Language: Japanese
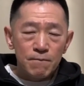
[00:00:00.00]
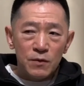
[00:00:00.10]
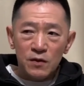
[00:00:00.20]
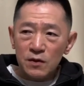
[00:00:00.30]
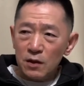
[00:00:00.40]

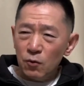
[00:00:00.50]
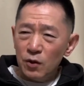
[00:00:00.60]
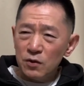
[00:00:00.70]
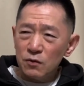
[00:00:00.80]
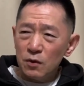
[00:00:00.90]
ですから
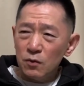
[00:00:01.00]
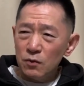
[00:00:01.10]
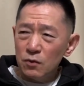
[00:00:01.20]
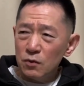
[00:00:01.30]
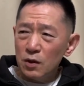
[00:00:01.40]
親父は
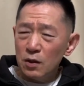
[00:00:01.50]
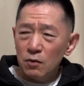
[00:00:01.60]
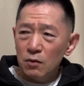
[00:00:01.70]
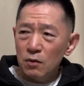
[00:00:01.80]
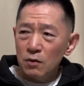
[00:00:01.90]
本当にあ
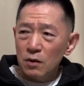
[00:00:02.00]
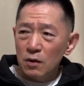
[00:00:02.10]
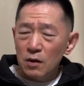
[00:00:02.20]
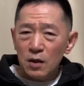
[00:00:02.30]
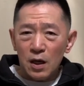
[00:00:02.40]
の、
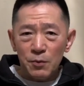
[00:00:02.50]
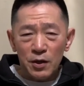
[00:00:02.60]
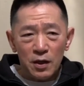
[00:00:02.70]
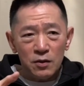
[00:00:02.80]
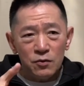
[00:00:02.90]

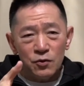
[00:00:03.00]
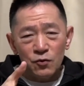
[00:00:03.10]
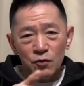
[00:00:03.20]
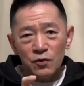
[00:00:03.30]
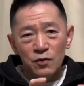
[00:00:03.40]
カメラアングル
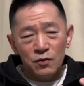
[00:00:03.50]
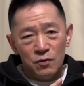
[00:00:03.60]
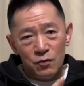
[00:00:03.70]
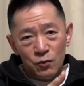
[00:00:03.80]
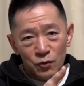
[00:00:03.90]
一つ
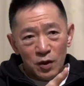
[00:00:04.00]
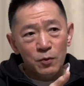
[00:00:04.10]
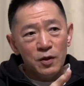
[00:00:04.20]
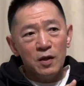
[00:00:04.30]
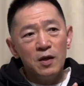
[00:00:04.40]
撮るんで
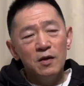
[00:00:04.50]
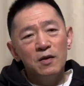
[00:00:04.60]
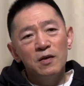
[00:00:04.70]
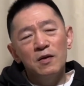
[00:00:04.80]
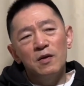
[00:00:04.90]
もね、
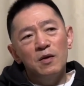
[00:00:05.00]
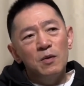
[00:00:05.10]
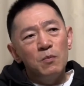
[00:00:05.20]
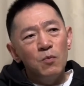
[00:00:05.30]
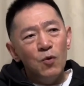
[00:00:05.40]

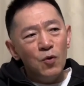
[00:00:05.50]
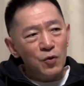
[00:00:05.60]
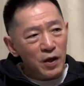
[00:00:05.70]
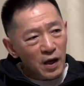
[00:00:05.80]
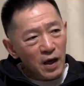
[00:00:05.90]
も
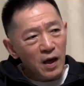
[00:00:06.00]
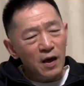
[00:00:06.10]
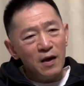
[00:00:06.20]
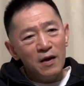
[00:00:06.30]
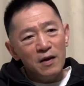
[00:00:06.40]
う
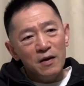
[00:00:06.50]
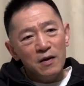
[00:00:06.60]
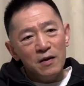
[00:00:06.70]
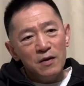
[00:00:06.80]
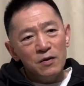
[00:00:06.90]
ね、
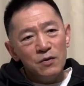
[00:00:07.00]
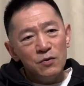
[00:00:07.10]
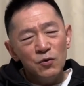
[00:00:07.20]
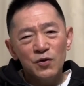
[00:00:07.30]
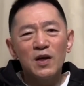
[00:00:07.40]

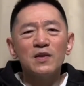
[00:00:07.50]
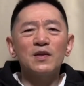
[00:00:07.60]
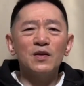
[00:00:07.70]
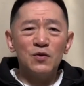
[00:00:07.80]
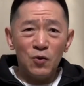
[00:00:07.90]
うるさかっ
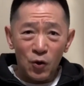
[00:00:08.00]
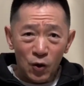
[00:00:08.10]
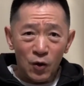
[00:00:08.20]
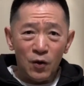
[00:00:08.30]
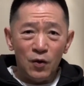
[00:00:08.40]
たですよ。
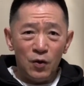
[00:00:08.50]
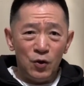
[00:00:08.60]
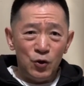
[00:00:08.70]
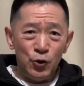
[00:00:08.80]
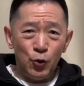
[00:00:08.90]

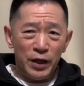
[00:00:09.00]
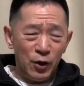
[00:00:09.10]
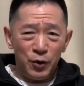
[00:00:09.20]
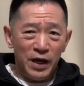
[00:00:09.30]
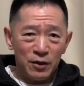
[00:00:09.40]
よれ
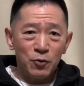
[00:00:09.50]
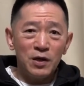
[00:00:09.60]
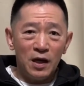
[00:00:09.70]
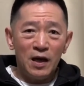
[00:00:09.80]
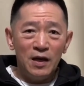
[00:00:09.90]
よれとか
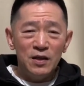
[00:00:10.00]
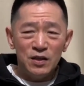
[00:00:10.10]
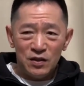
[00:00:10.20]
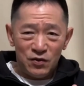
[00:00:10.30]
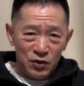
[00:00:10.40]
ね、
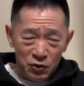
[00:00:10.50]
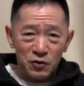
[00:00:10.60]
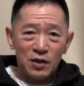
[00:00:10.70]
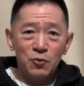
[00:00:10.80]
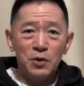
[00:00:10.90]
引きすぎる
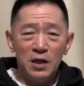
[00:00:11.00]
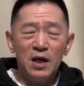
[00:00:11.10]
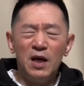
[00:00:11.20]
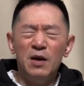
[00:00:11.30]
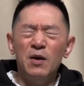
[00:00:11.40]
なとか
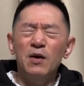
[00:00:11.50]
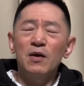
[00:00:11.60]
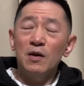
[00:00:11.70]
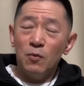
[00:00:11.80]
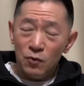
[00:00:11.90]
ね。
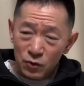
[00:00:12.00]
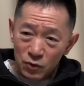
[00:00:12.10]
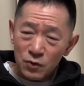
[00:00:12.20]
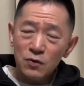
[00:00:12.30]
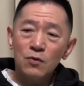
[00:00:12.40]
本
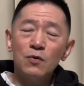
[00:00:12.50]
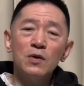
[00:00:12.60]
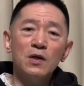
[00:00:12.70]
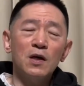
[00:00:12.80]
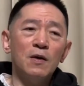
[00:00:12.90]
当にそこは
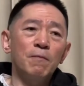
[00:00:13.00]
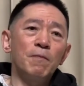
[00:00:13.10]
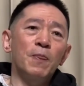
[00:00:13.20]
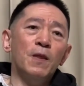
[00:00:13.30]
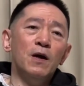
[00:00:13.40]
ね、
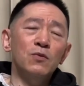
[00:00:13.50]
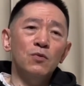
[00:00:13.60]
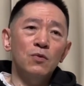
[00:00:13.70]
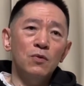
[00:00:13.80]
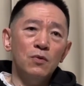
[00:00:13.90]
あ
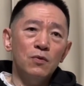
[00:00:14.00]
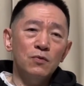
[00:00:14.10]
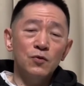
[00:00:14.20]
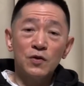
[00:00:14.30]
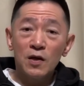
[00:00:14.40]
の、
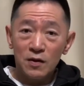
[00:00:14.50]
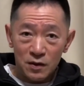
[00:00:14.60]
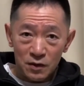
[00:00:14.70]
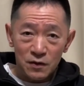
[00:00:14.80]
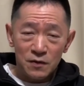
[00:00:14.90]
うるさかっ
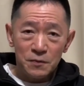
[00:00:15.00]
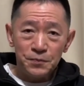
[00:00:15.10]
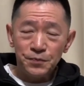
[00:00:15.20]
たんです。